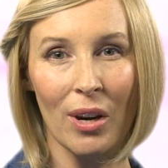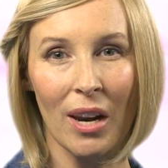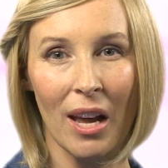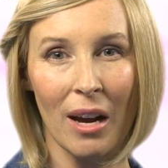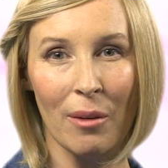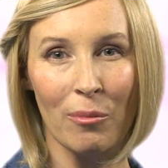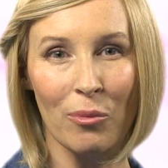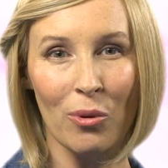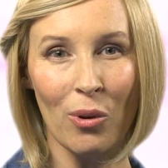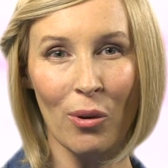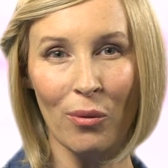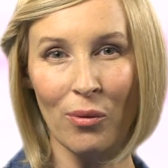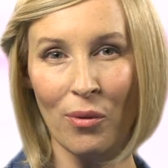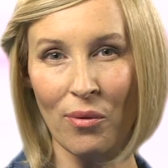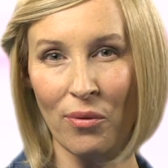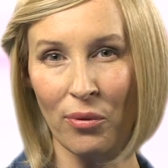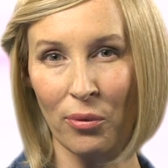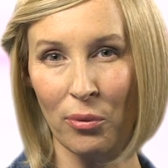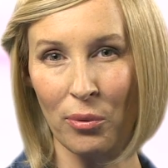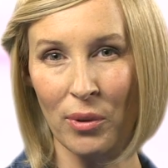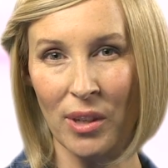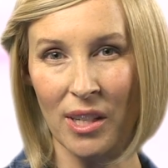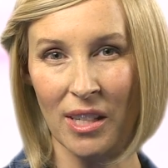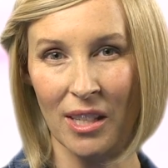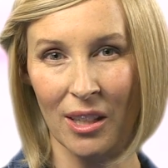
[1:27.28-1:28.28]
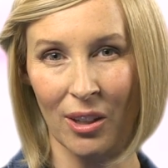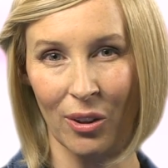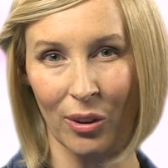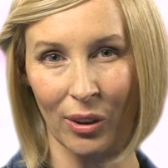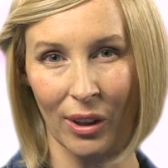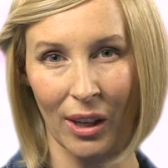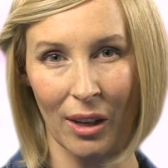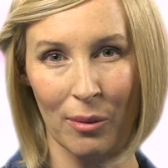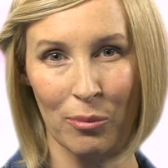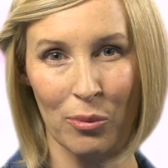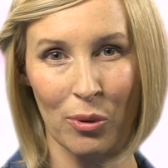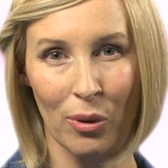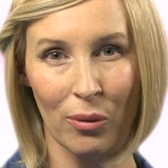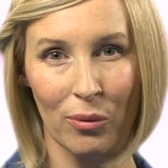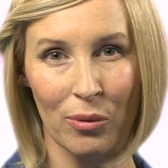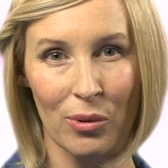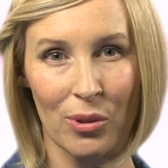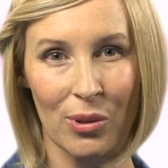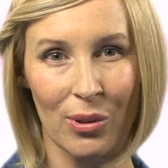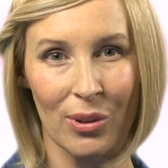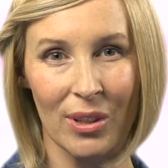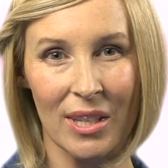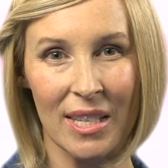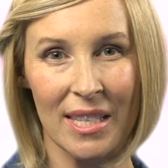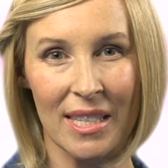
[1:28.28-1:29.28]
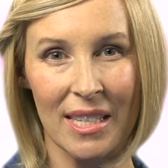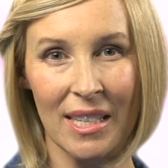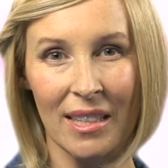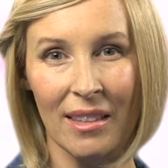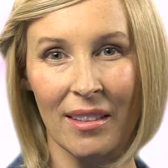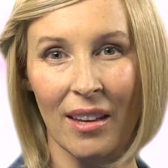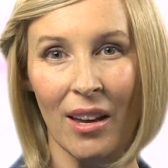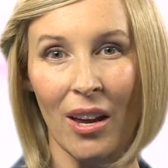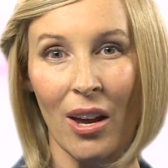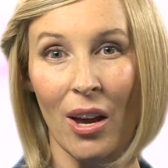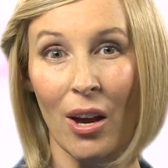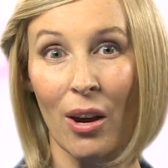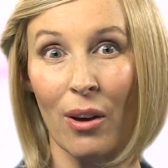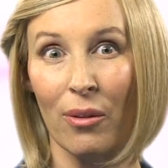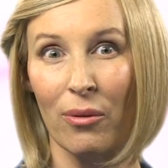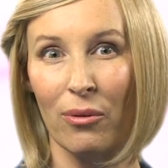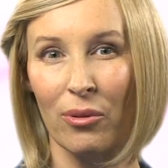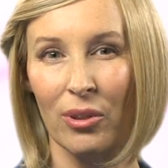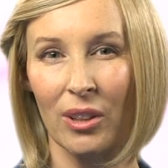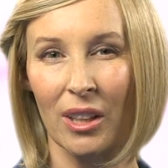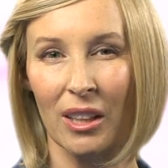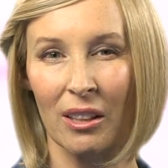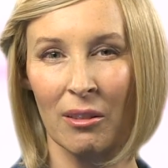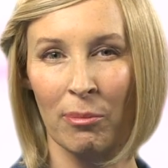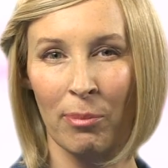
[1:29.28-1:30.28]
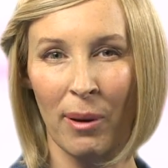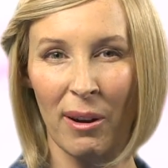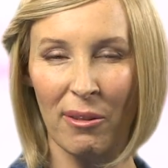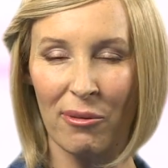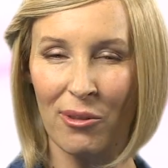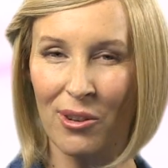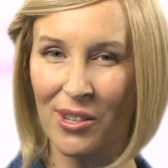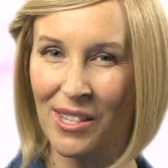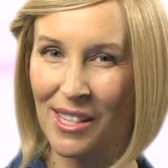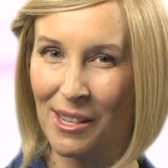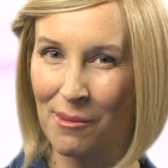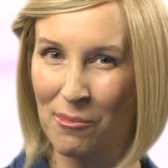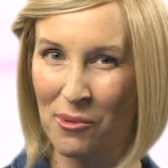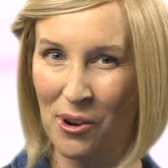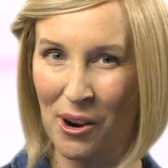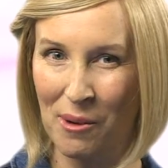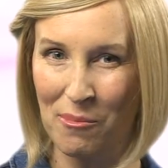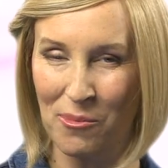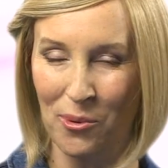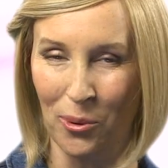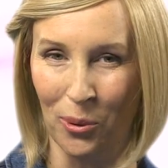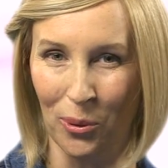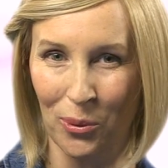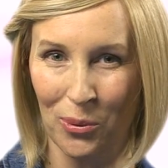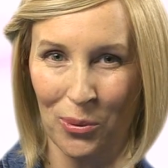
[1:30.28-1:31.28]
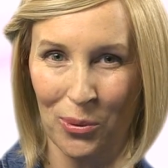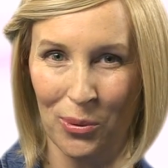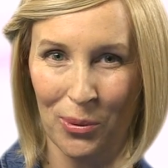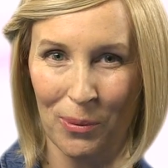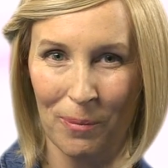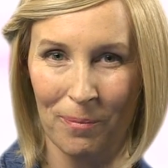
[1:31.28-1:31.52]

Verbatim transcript: l'amour vous fuit. Quand l'amour vous sollicite, vous n'êtes pas forcément amoureux.